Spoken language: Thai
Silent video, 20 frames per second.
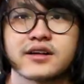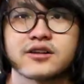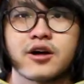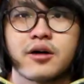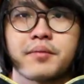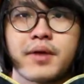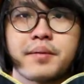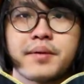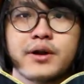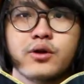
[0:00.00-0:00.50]
ต่
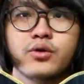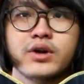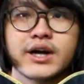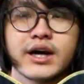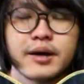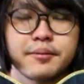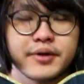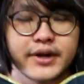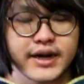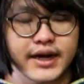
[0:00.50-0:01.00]
อมาเป็นรุ่น
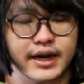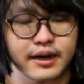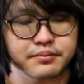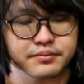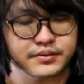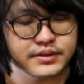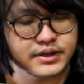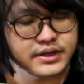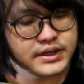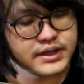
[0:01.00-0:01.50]
เดิมเลยนะครับ
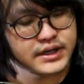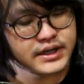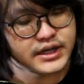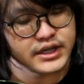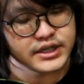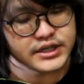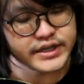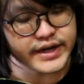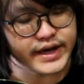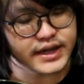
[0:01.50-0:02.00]

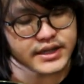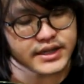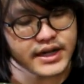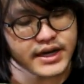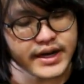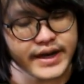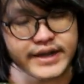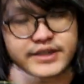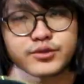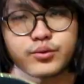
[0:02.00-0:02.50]
s c คเต
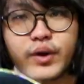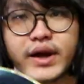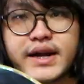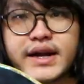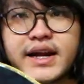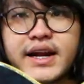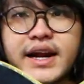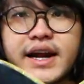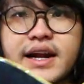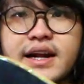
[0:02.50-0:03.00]
อร์ S1
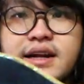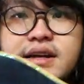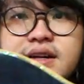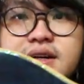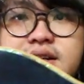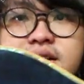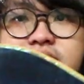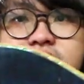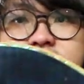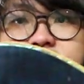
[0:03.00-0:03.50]
Elite
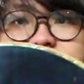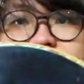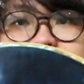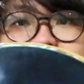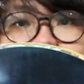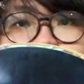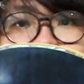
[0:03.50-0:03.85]
นะค